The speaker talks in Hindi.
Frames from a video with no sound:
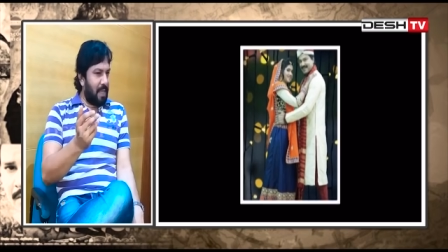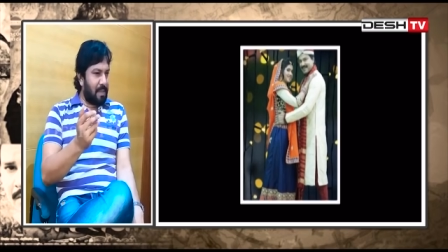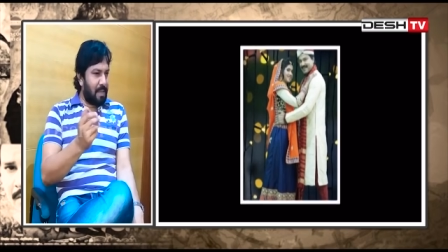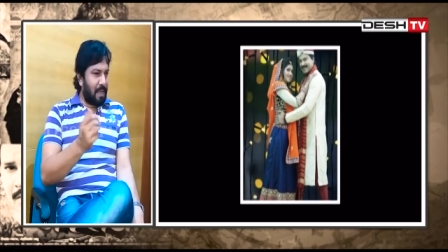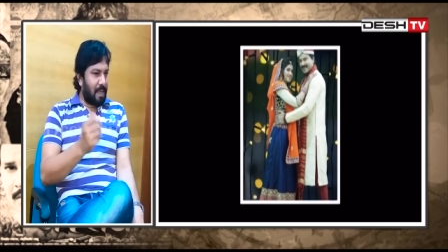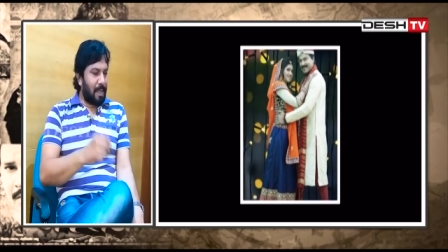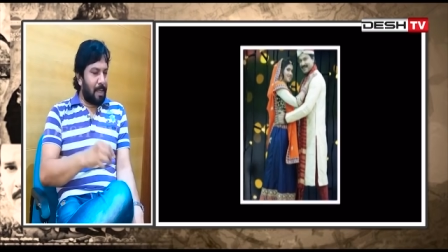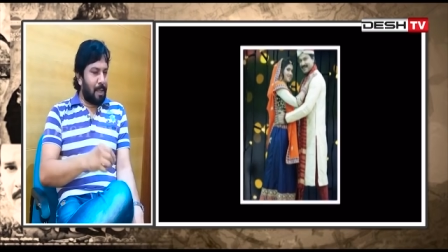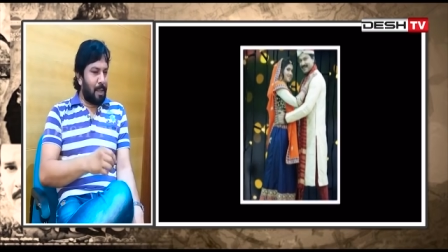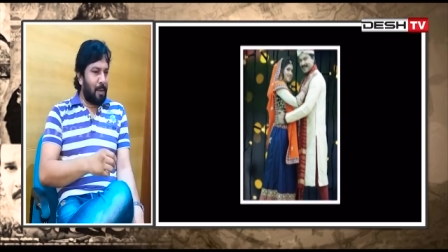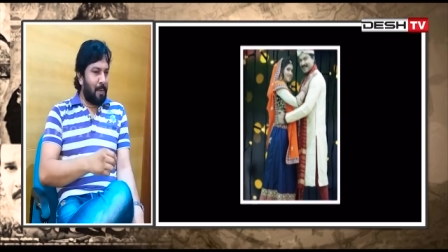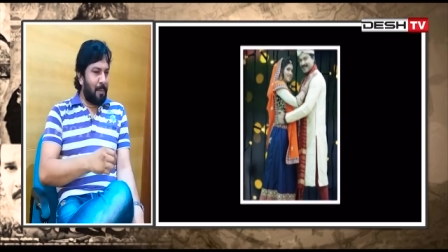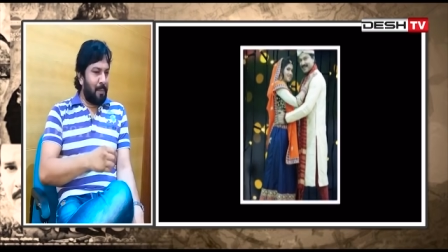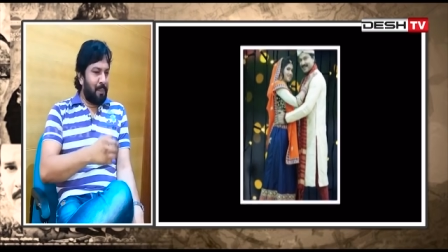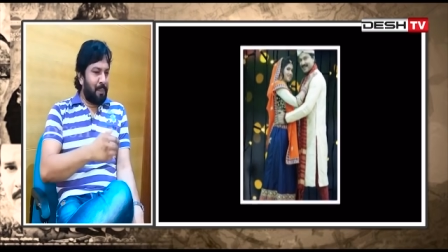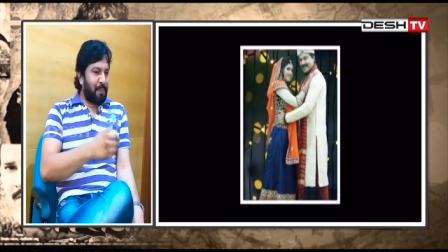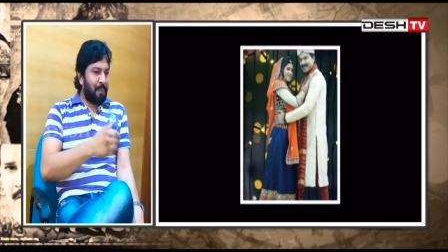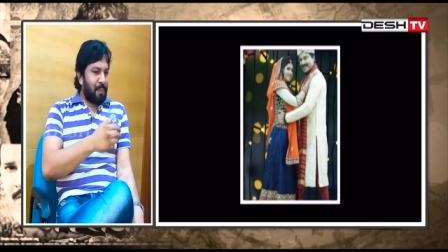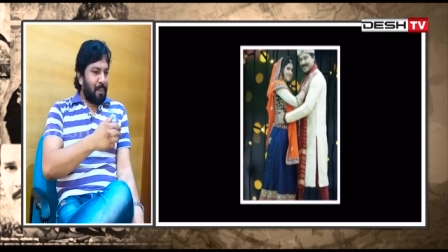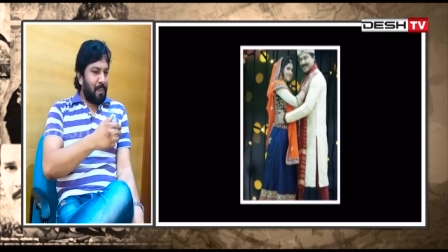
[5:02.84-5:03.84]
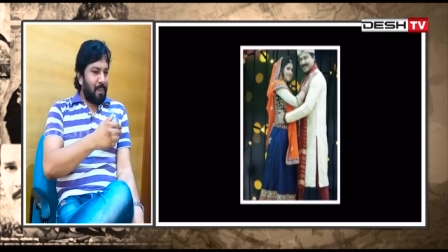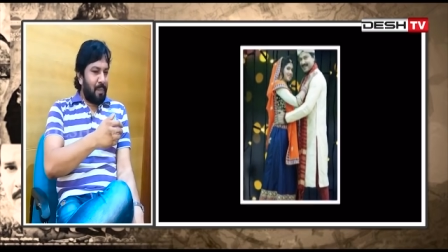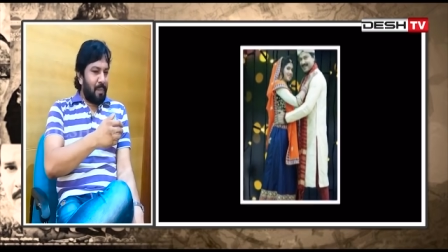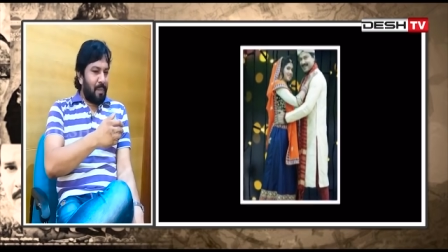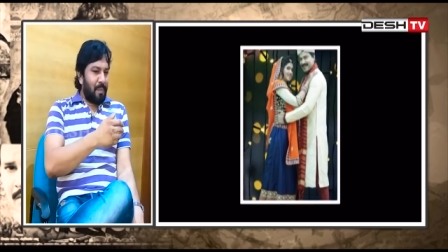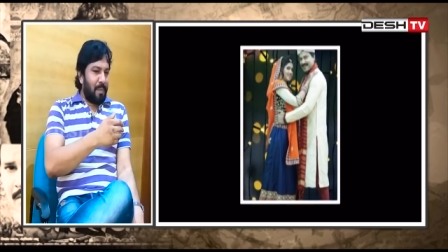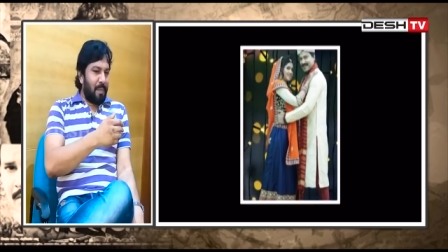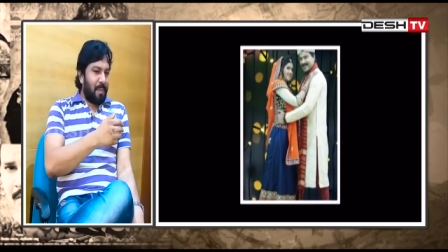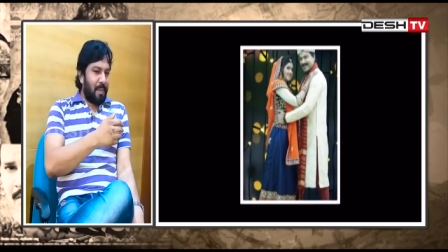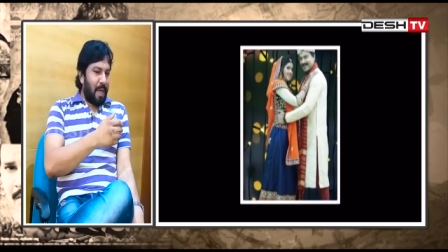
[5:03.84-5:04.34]
सका था
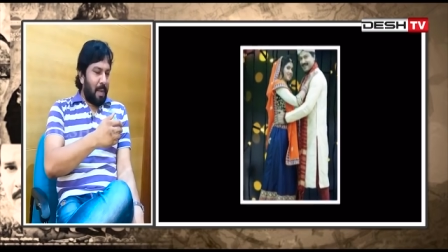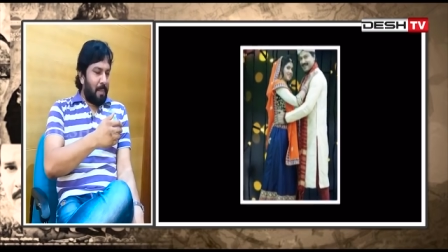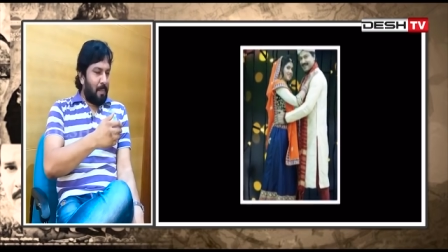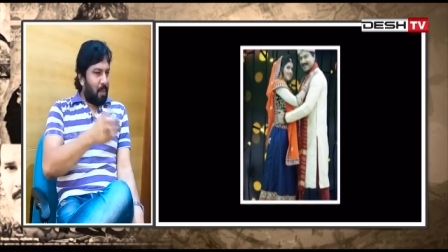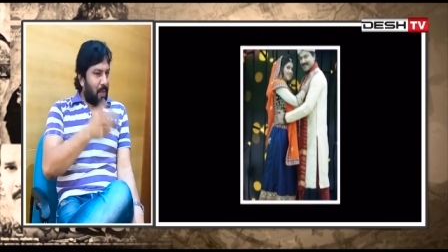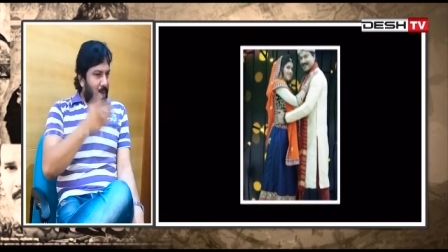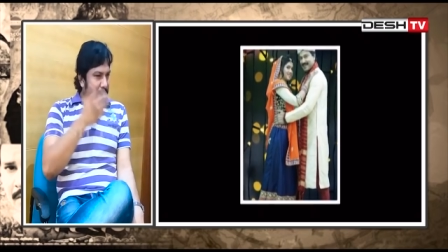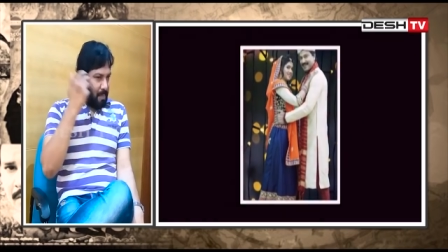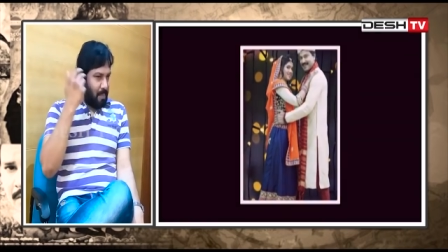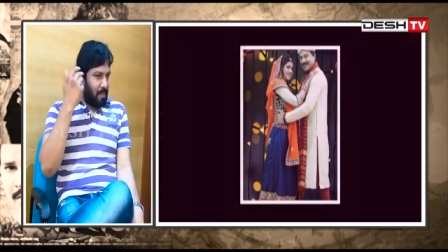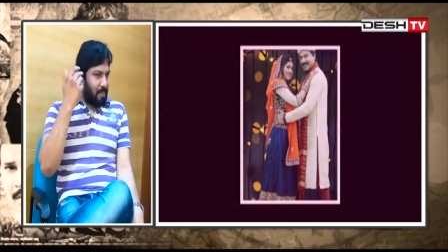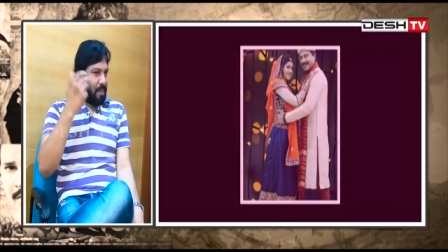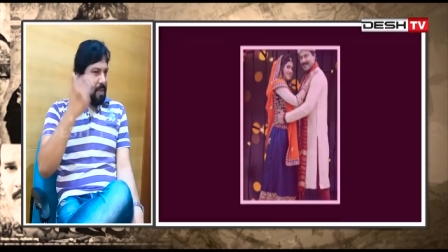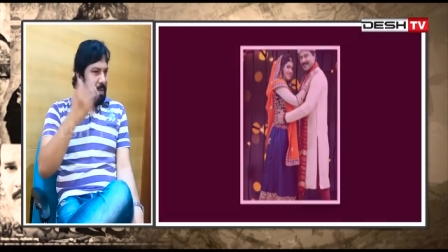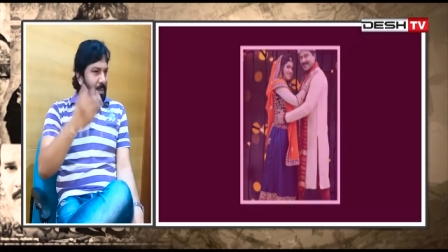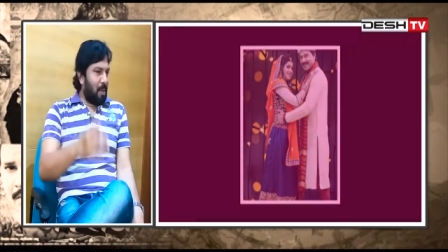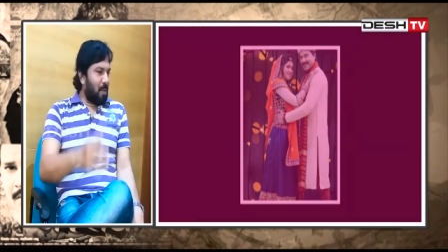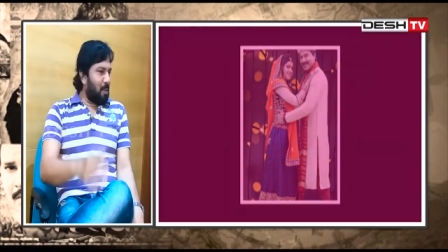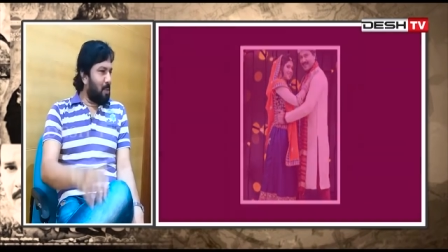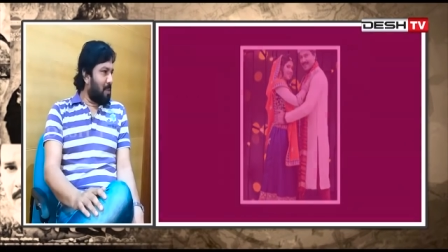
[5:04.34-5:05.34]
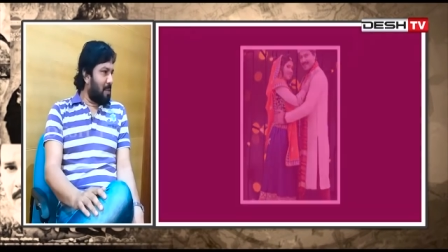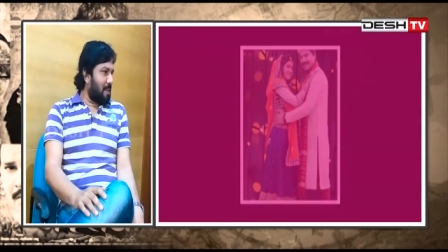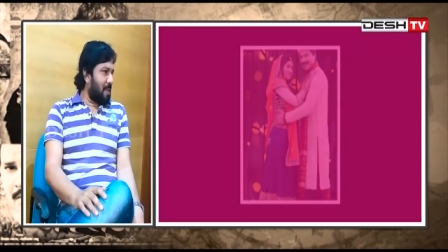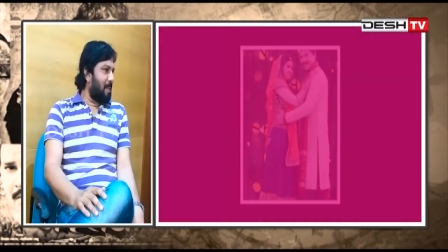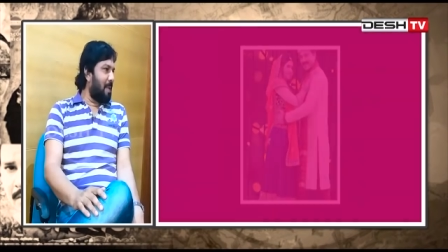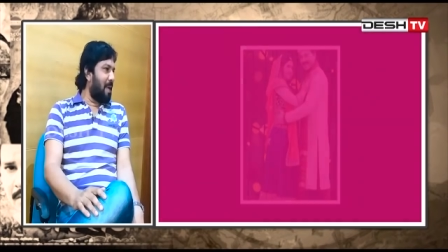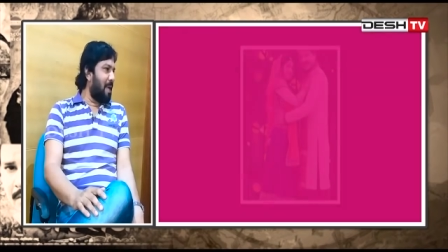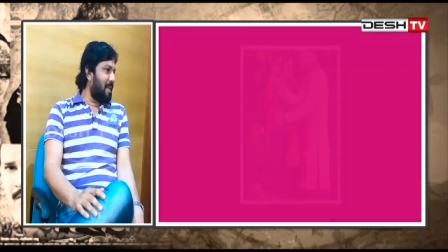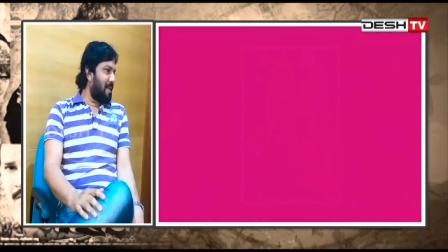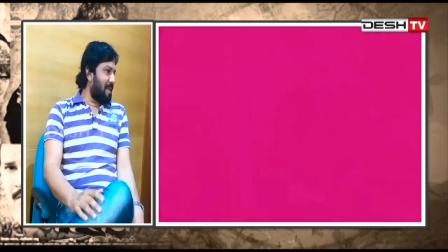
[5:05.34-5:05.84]
आप मतलब बहुत
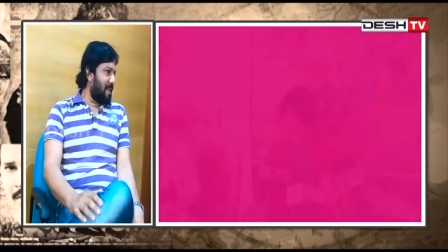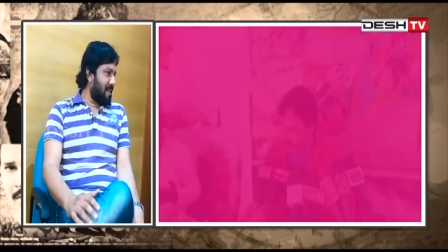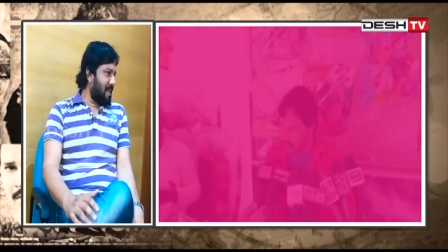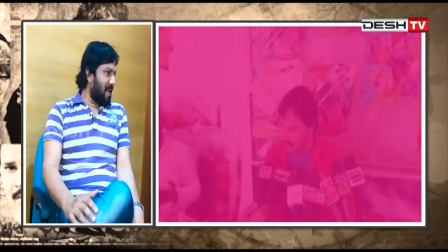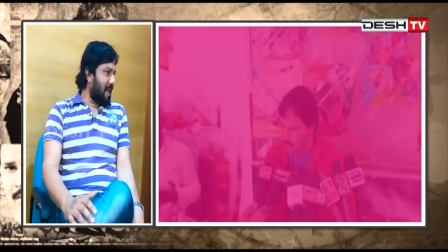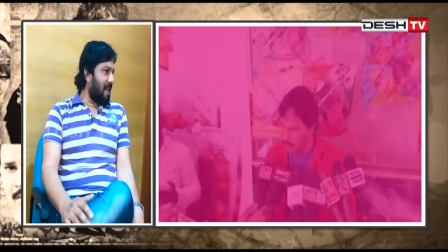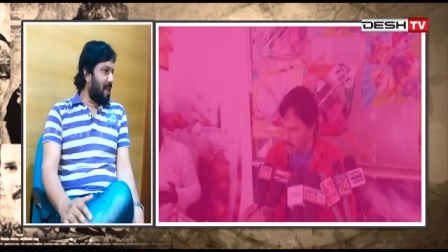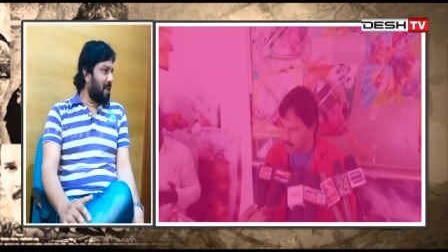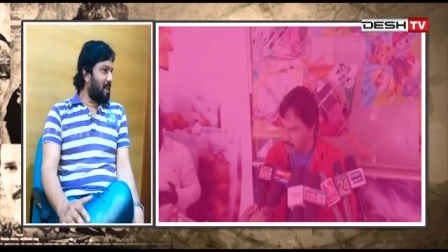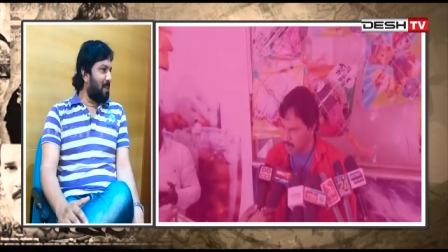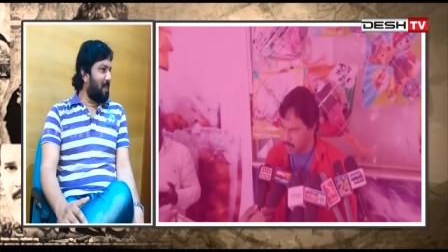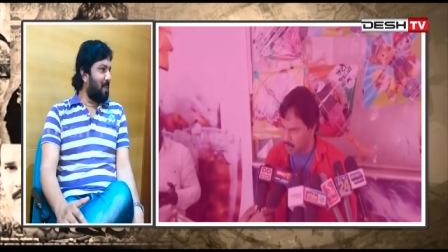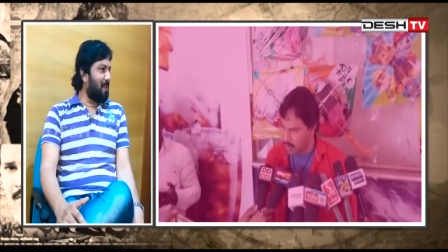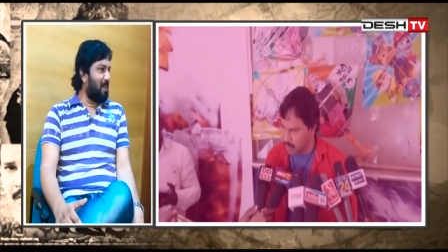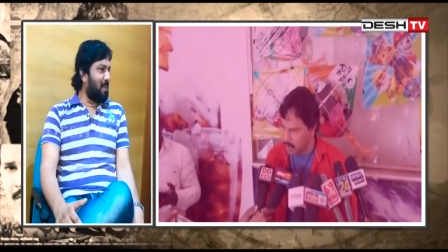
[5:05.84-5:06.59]
समय ऐसे जाना था